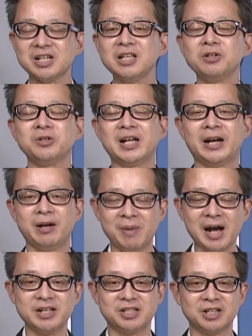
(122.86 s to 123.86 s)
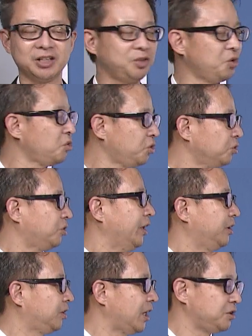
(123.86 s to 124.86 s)
たのならば潔く
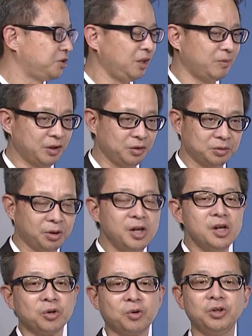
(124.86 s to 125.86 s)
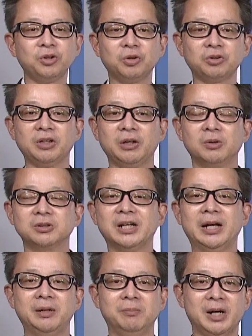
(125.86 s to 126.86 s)
撤退すればよいとこういうことでご
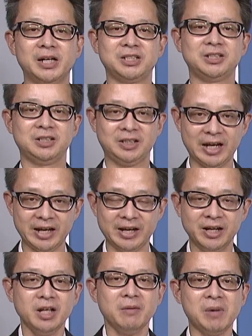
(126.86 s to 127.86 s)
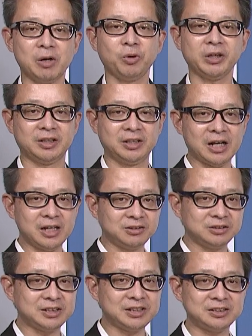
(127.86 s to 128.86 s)
ざいまして、まあ、これ
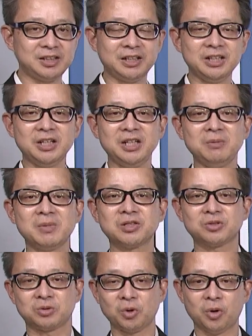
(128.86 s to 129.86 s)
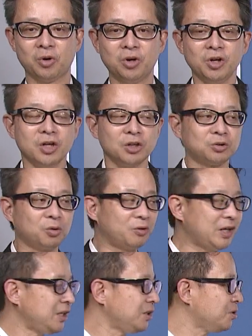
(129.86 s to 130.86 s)
逆説的に言いますと
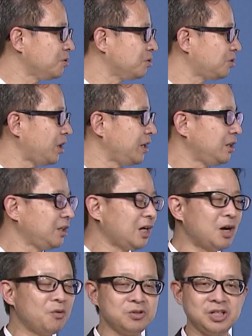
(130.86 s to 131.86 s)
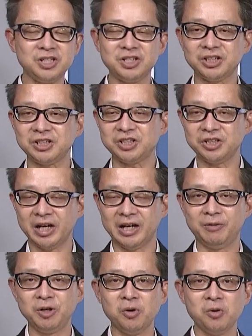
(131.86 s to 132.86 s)
トレンドの転換を認識しな
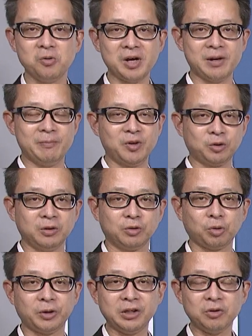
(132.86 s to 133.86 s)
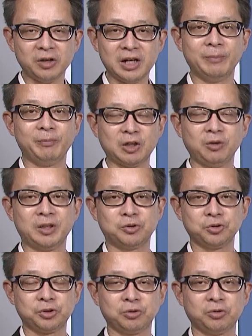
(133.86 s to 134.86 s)
い要はトレンドが例えば
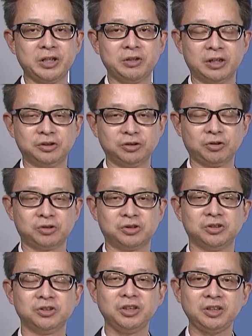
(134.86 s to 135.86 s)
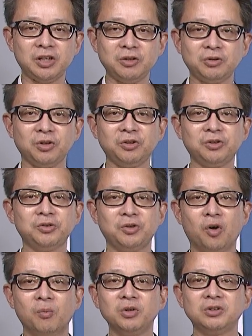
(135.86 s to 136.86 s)
上昇トレンドがずっと続いてるというふうに
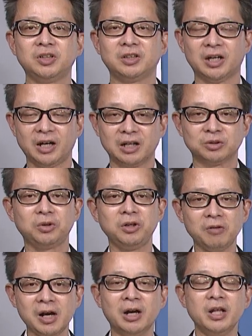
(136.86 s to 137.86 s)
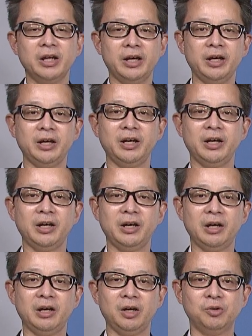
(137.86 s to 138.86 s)
思ってたらそれは、
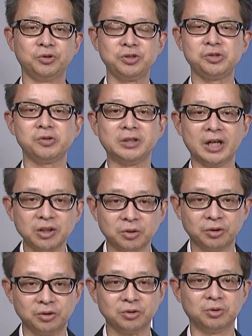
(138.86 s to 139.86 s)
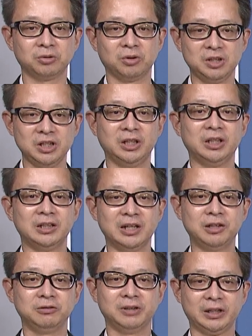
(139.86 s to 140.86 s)
えー、売る必要はないということに
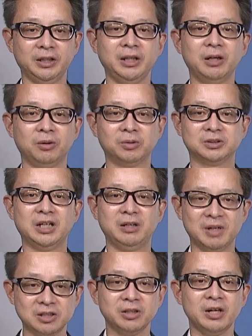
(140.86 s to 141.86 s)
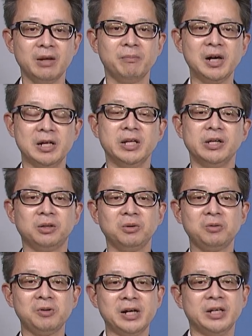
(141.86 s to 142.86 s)
なるわけでございます。まあ、
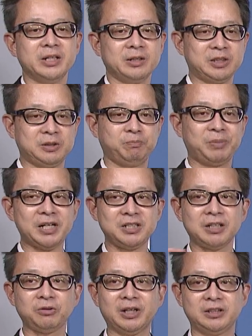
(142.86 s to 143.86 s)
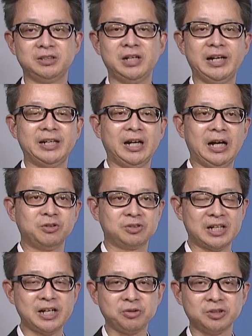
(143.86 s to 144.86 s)
要は失敗したとかですねあの
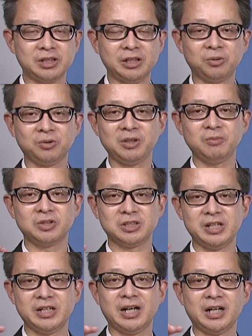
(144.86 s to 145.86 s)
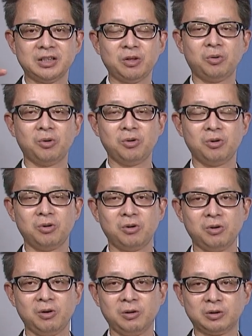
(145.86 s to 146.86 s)
最初は成功でもですねやがて
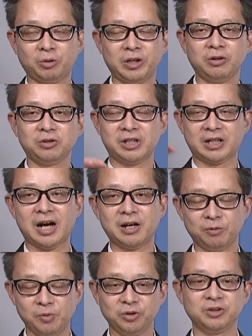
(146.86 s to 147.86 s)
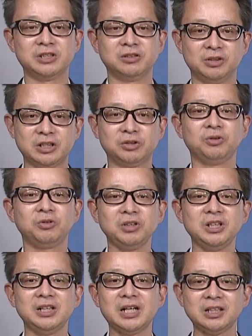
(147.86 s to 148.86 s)
こうトレンド値は変わるものですのでその
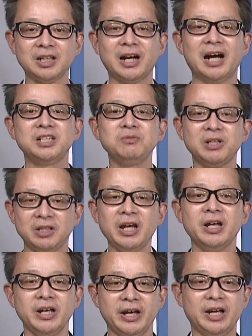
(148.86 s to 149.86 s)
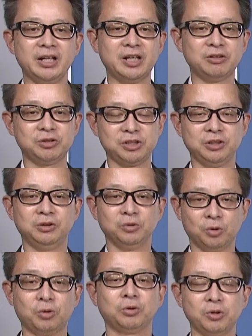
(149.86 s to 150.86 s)
時になったら初めて、えー、出口
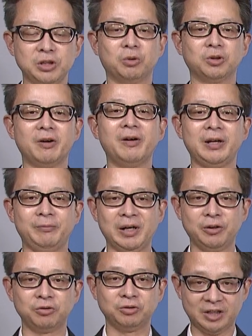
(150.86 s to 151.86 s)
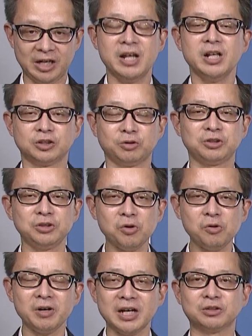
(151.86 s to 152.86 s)
のことにこだわればよくてそっちの
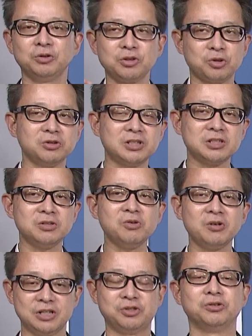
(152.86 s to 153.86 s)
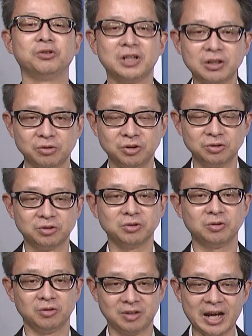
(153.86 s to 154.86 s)
方がその調節の方が重要だというこ
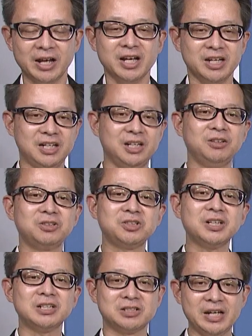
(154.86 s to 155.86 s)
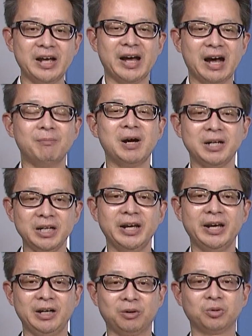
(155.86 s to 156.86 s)
とで入り口はですねあまり、
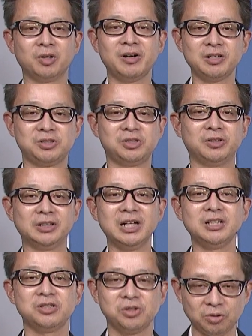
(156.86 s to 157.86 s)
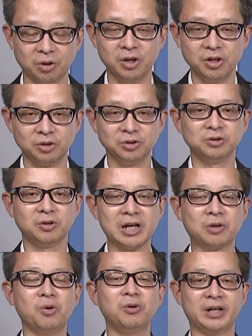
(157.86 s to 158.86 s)
えー、こだわる必要はないですよというの
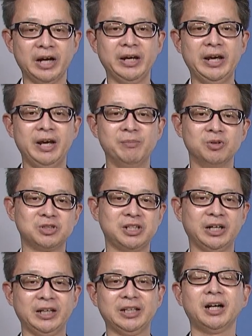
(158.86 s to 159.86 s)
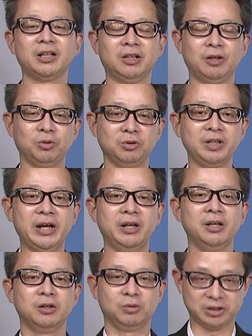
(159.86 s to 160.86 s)
が今回、えー、申し上げたかったことで
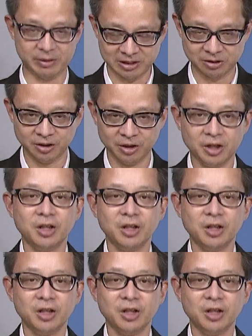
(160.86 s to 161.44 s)
ございます。